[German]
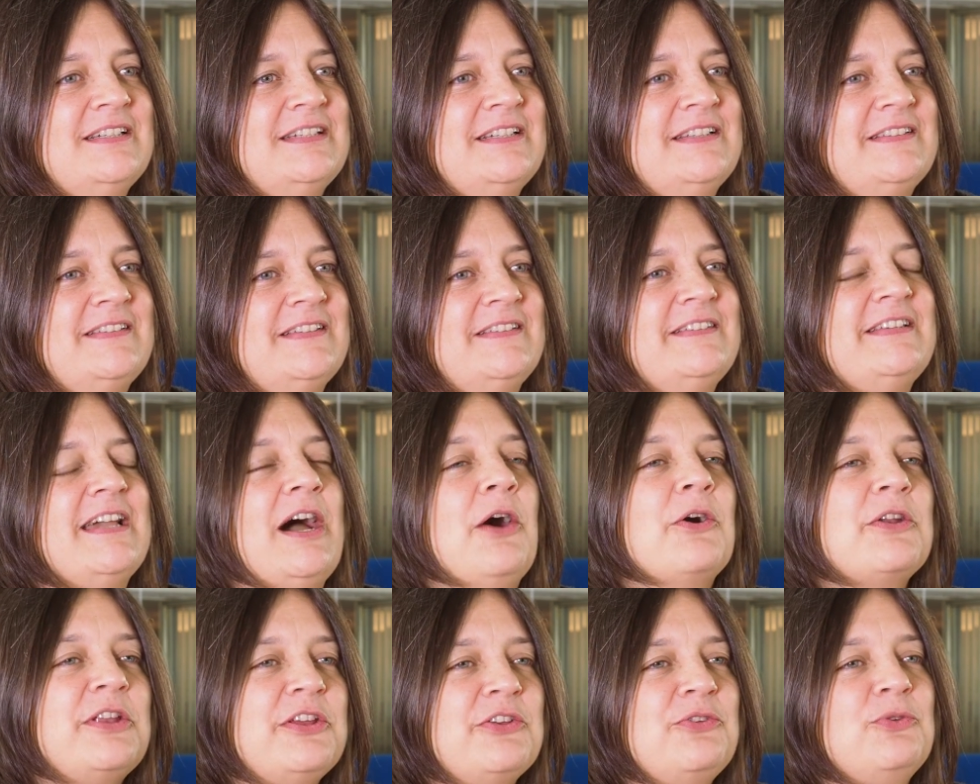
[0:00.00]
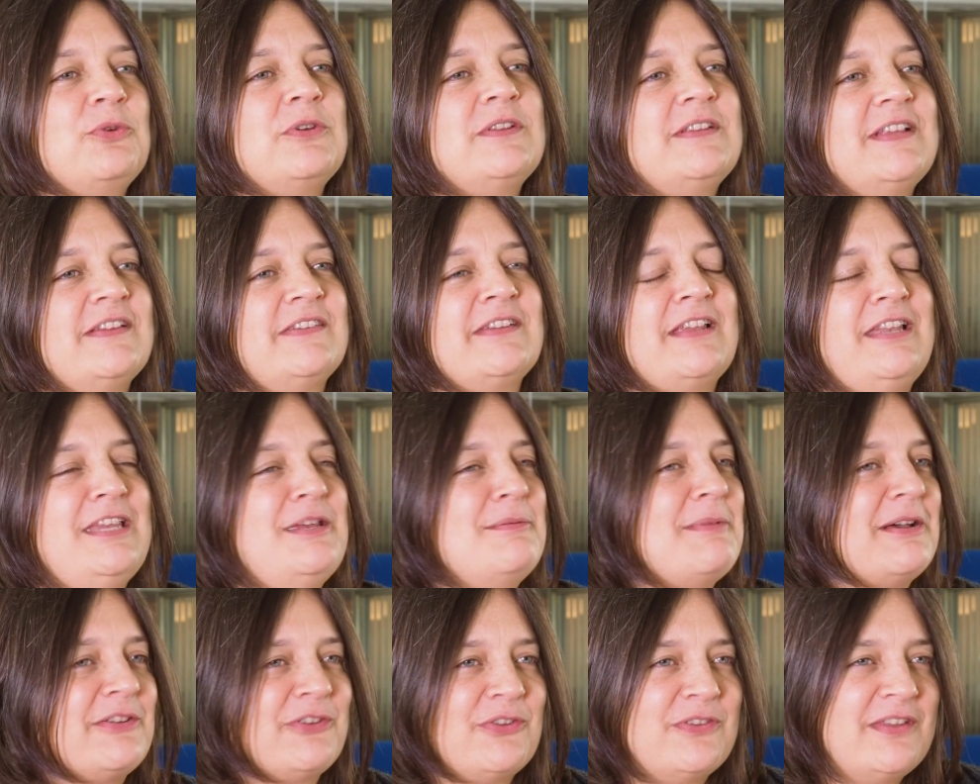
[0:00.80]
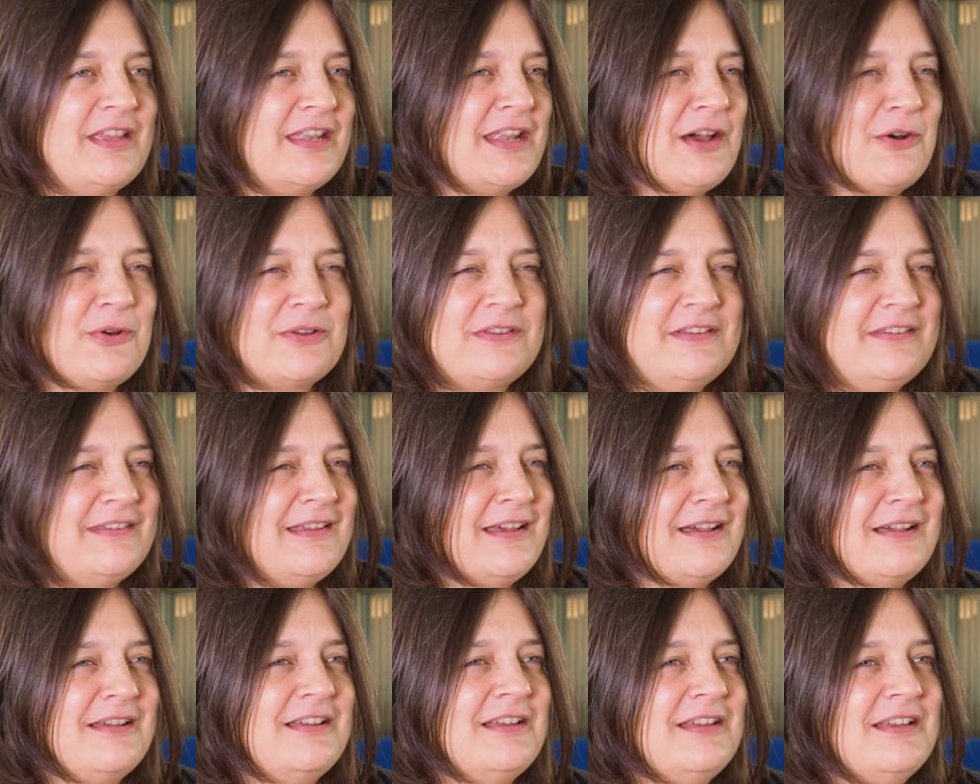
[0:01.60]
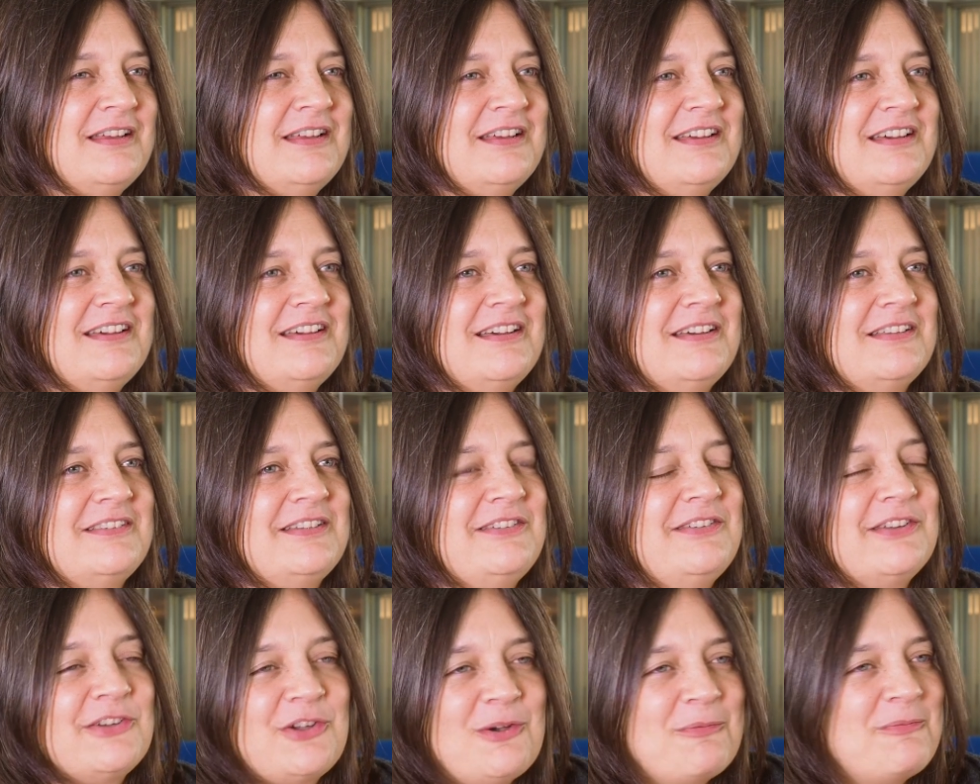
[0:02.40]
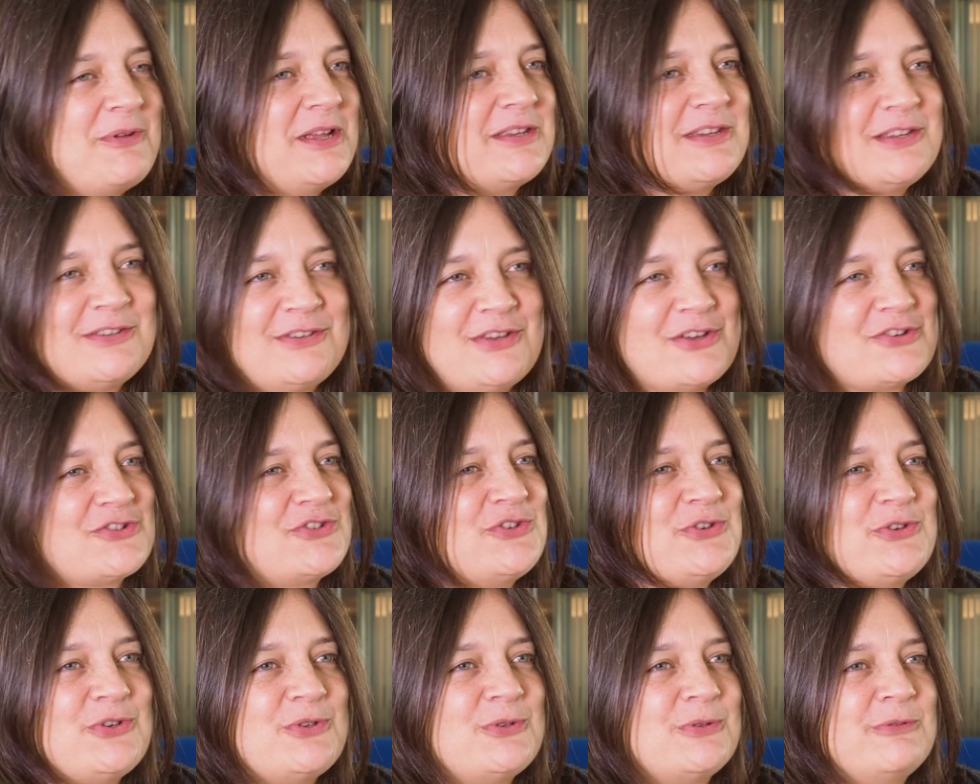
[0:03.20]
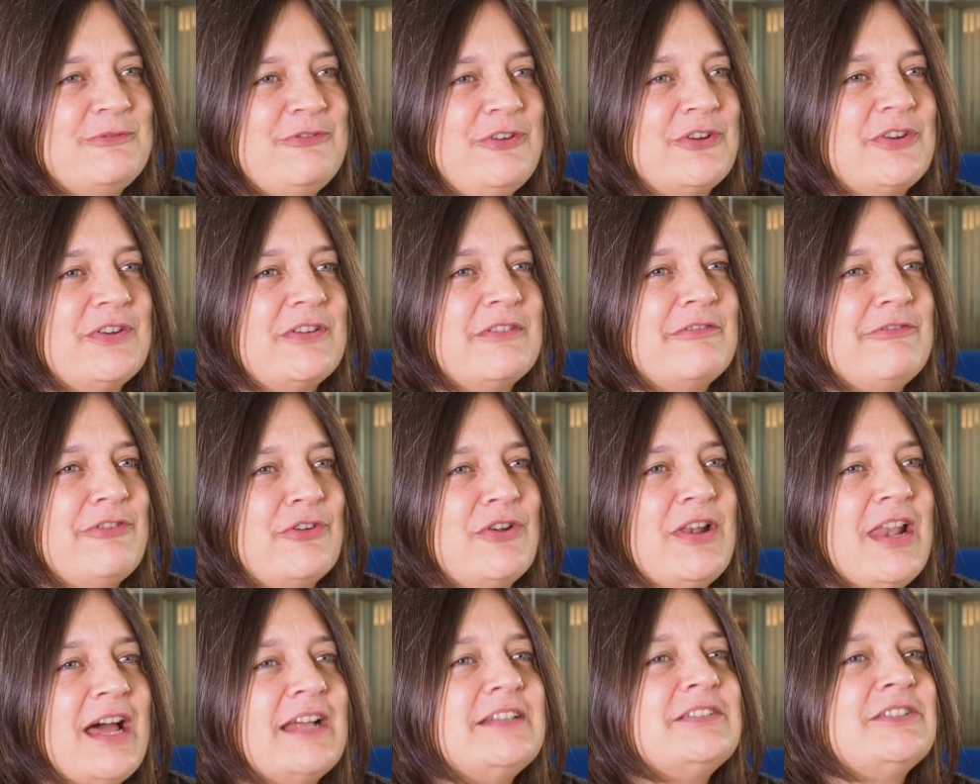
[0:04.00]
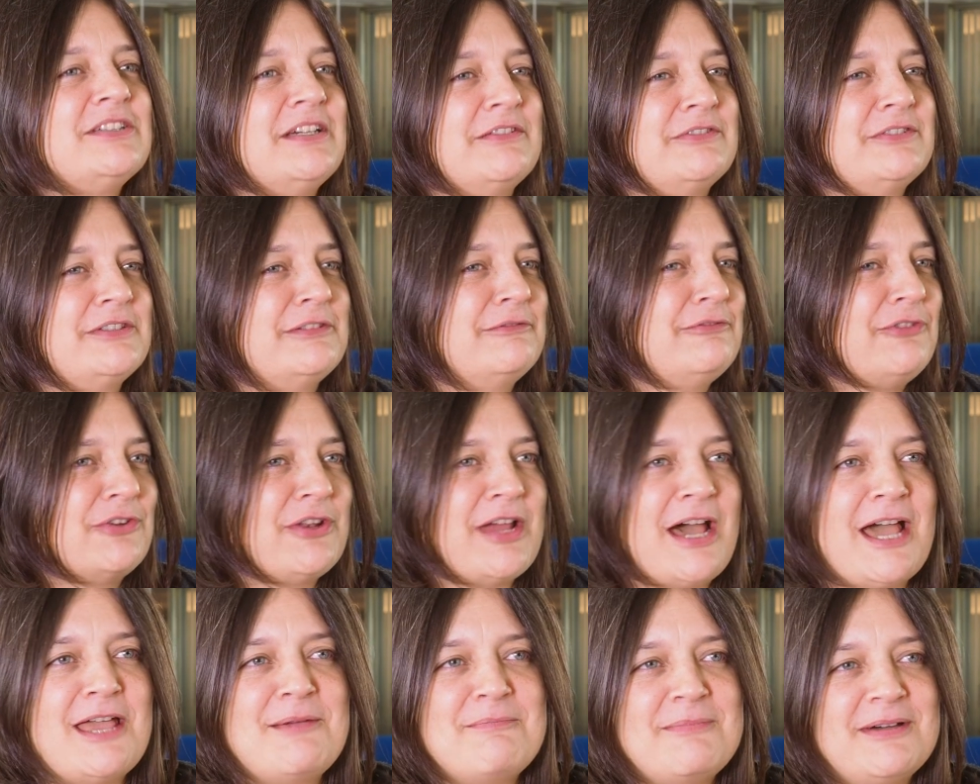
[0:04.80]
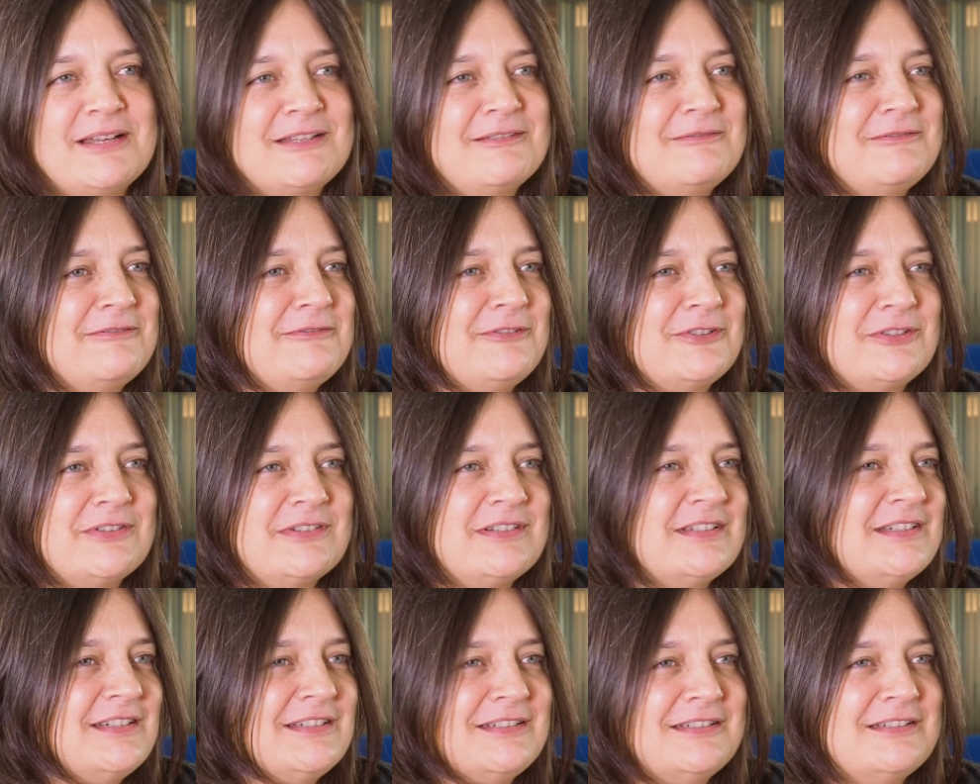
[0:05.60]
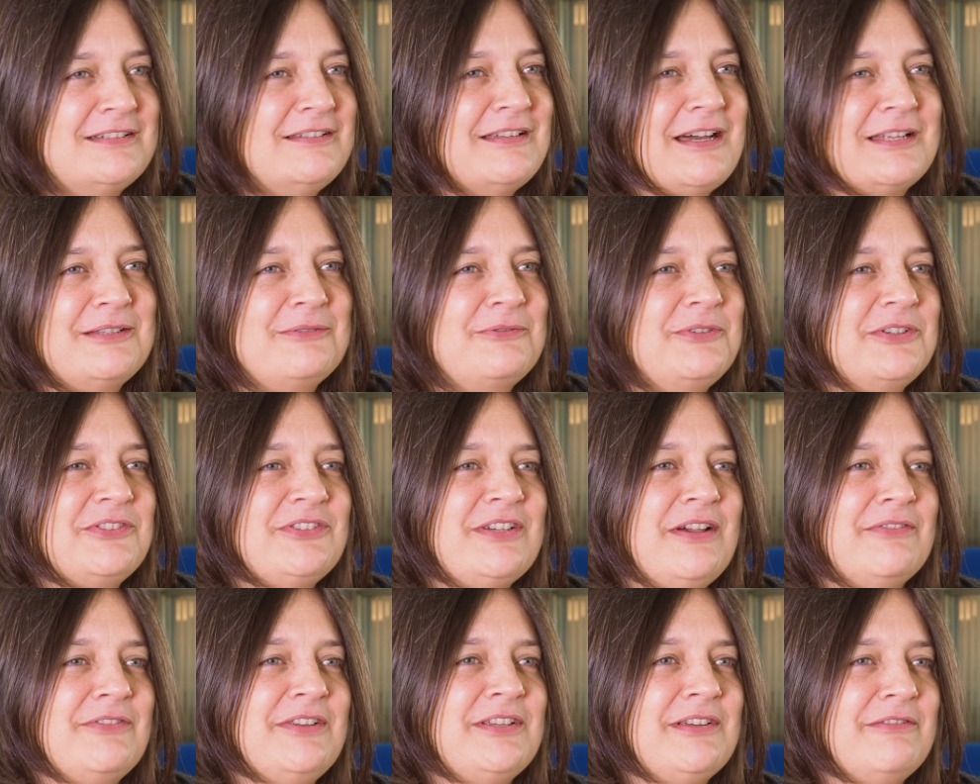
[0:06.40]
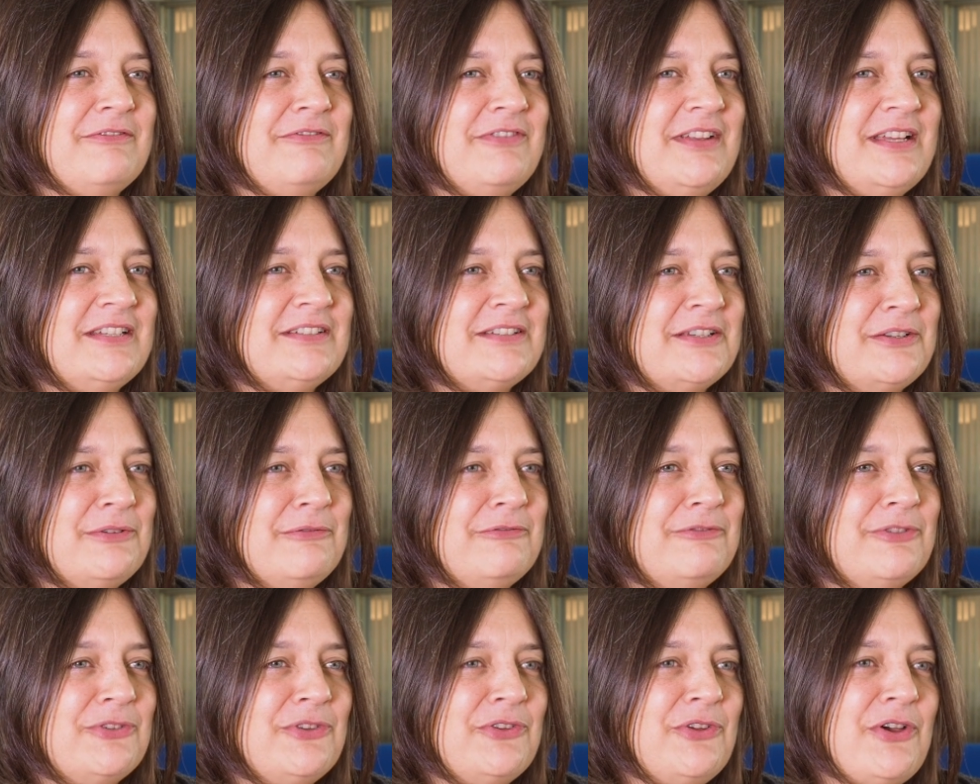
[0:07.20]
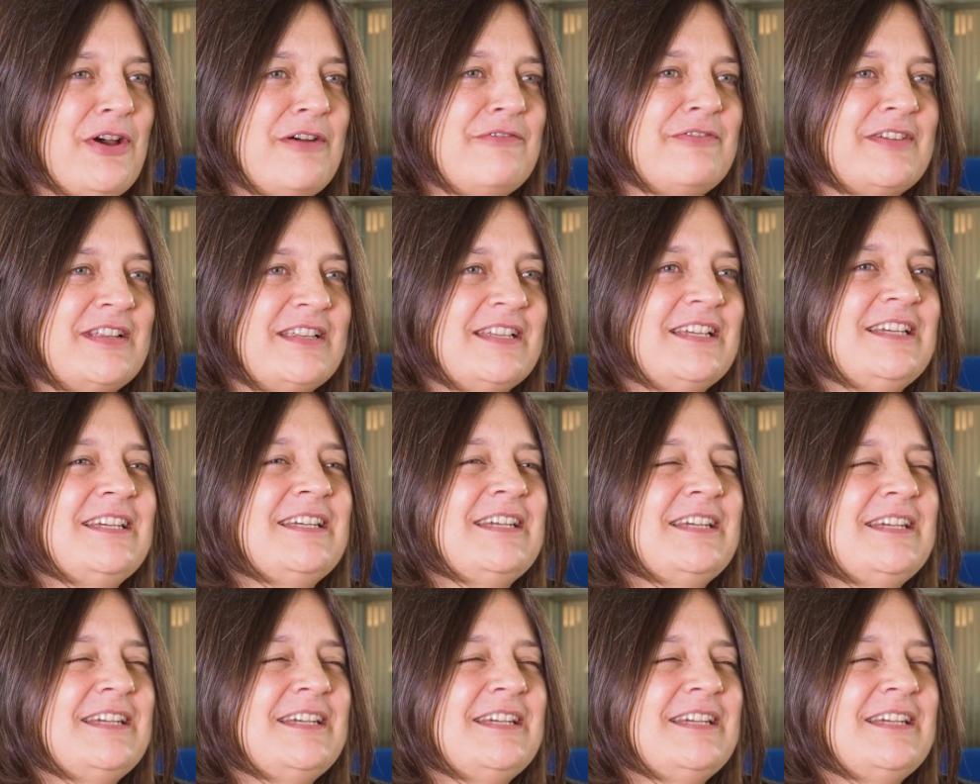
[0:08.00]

Es ist ja auch nicht nur das Klima, sondern auch dieser äh, diese komplette Zerstörung von, von Landschaften, von Heimat, von äh, landwirtschaftlichen Flächen und von Dörfern,